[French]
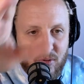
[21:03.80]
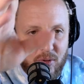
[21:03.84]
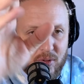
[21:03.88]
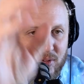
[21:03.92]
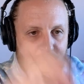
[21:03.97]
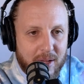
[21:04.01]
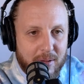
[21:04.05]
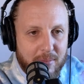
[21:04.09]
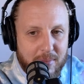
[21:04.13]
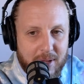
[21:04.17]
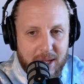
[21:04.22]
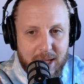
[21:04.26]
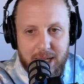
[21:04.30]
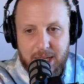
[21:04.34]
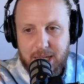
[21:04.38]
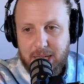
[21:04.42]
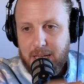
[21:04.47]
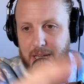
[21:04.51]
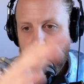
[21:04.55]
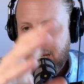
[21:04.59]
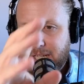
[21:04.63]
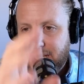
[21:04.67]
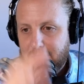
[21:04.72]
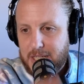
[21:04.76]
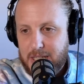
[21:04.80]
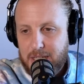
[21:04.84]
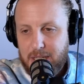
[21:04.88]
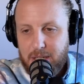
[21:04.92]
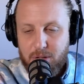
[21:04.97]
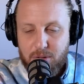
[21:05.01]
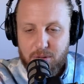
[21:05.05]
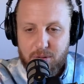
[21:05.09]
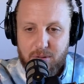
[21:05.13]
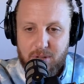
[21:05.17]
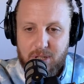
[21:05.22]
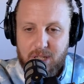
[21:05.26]
d'un mec
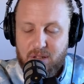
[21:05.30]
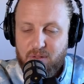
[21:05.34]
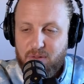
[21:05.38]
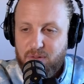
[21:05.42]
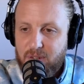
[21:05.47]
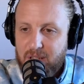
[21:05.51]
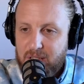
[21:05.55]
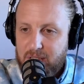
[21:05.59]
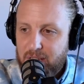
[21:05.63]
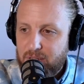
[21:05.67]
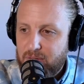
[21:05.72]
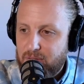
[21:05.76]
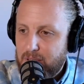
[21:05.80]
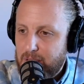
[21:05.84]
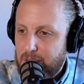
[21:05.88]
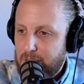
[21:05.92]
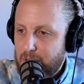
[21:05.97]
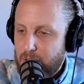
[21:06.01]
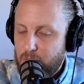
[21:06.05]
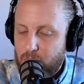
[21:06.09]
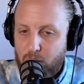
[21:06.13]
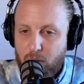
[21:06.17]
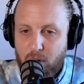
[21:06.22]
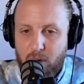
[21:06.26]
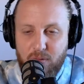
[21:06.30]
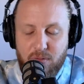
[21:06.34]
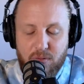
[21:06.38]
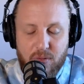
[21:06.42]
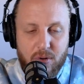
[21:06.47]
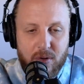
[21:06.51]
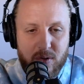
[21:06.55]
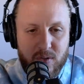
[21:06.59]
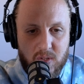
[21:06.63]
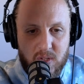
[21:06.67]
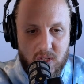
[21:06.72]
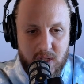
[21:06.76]
qui, euh, qui fait des vidéos en
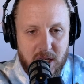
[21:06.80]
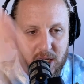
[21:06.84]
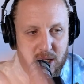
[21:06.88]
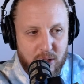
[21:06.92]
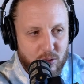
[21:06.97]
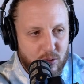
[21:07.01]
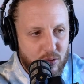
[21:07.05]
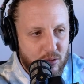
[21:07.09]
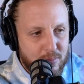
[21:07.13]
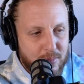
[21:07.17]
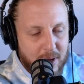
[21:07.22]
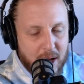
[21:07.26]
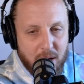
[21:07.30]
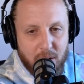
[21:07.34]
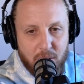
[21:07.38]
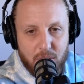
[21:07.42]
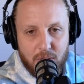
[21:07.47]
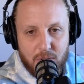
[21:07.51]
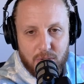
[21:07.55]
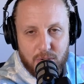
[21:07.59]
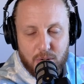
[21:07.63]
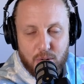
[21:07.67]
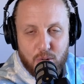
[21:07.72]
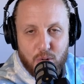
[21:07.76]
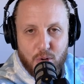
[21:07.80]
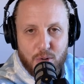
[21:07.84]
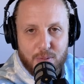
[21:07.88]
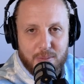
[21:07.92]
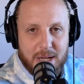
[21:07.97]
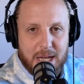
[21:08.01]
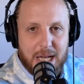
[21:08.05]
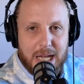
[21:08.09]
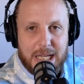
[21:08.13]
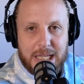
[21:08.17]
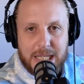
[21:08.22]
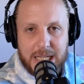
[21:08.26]
français du Maroc, de
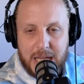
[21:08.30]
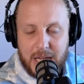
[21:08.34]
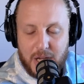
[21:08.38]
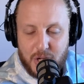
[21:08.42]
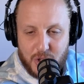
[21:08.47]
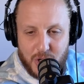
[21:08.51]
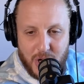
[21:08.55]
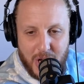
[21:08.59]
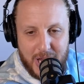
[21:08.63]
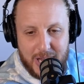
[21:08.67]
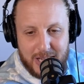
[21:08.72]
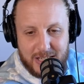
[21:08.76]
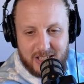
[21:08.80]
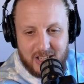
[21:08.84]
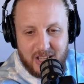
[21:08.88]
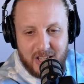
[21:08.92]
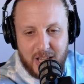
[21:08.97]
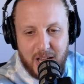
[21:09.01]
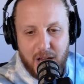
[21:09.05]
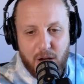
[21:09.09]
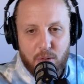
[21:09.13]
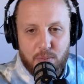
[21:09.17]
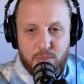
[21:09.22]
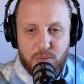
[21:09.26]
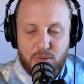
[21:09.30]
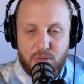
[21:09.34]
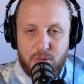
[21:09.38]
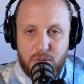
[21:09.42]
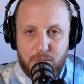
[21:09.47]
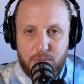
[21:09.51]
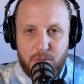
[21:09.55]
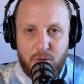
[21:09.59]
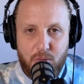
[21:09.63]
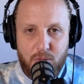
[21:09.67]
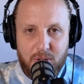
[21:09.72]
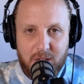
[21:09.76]
Marrakech. Ça n'a
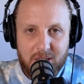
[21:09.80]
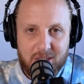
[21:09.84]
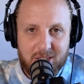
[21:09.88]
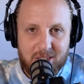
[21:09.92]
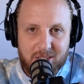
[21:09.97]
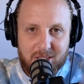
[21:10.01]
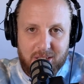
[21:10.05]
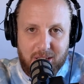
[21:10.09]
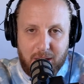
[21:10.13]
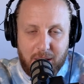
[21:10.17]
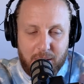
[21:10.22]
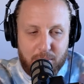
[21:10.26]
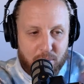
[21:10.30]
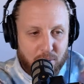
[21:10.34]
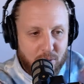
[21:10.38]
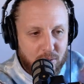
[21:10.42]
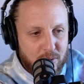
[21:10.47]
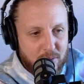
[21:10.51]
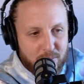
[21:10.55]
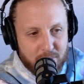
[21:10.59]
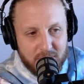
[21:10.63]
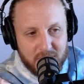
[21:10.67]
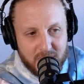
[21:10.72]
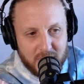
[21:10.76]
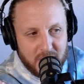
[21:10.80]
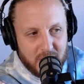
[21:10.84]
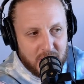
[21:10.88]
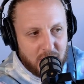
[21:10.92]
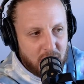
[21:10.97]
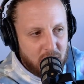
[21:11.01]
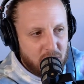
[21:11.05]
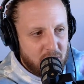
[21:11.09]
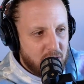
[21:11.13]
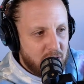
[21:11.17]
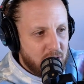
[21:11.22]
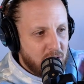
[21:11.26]
absolument aucun intérêt pour lui parce qu'il
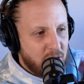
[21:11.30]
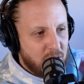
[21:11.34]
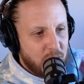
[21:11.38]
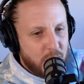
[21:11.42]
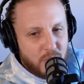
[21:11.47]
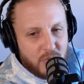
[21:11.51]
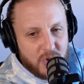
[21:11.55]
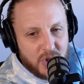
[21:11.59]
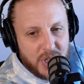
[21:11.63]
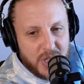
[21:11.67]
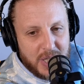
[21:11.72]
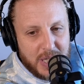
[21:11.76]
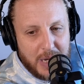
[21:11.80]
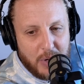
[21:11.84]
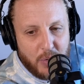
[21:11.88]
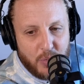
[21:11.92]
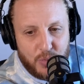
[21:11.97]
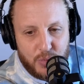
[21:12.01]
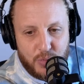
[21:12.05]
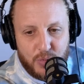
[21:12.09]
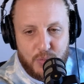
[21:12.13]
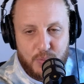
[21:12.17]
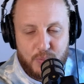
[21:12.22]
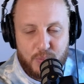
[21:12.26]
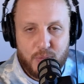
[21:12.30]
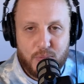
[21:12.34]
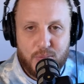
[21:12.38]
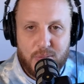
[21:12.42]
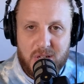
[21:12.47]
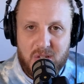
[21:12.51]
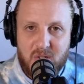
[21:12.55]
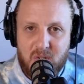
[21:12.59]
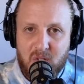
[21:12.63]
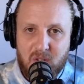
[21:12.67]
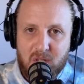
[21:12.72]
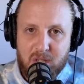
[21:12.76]
ne, ne génère aucune
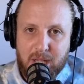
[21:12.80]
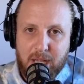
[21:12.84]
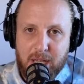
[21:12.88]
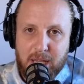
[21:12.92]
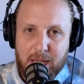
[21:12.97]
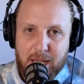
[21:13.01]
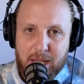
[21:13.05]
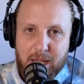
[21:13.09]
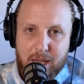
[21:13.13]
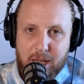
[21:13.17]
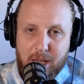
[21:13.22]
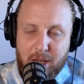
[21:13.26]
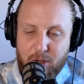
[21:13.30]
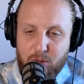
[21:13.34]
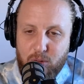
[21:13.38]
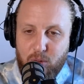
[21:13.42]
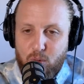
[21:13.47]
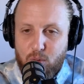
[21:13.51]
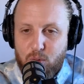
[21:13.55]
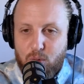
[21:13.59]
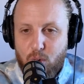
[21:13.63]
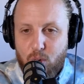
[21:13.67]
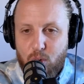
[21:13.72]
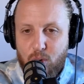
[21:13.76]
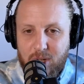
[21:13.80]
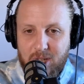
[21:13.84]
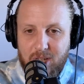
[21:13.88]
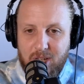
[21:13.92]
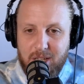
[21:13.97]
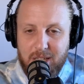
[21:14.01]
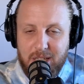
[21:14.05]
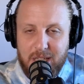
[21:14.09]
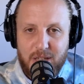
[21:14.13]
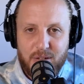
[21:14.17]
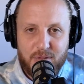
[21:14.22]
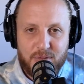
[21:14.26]
publicité, donc
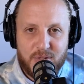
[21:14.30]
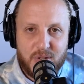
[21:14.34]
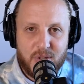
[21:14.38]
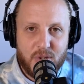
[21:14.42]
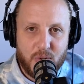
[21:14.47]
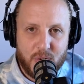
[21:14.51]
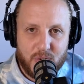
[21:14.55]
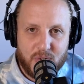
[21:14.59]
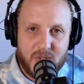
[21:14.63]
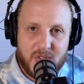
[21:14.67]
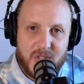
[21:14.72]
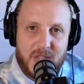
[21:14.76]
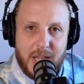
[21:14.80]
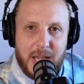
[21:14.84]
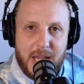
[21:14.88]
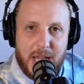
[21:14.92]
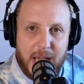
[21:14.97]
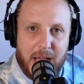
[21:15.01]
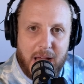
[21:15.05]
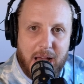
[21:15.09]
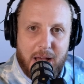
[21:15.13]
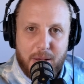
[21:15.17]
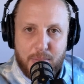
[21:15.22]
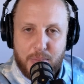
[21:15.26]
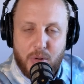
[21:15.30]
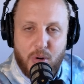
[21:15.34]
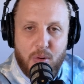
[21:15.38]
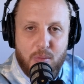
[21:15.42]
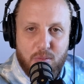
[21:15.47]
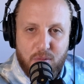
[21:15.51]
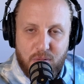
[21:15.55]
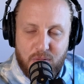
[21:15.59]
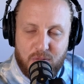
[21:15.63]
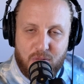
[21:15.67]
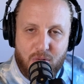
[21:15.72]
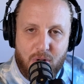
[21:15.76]
aucun gain financier à
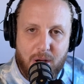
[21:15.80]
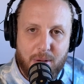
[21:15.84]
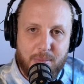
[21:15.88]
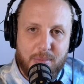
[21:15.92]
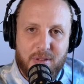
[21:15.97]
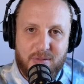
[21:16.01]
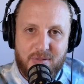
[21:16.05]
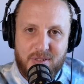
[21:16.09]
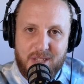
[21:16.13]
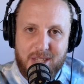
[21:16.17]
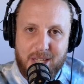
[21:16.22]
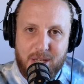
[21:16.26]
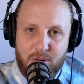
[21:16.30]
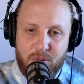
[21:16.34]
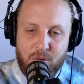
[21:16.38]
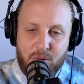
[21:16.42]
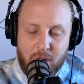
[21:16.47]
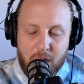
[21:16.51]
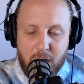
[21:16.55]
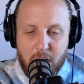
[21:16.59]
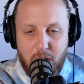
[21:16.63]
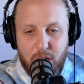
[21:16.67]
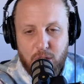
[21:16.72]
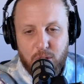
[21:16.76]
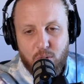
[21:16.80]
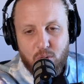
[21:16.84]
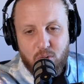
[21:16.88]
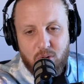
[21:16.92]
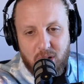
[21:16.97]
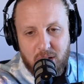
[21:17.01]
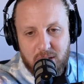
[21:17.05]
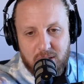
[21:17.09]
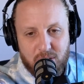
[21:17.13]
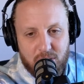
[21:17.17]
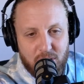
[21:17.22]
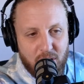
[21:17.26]
promouvoir mes vidéos.
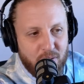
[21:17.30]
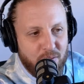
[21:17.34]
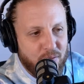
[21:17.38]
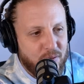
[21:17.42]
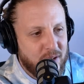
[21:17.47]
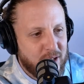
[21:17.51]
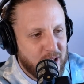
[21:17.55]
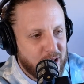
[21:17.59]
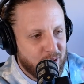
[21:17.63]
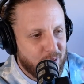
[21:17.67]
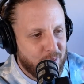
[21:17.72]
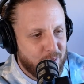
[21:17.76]
Donc la seule façon...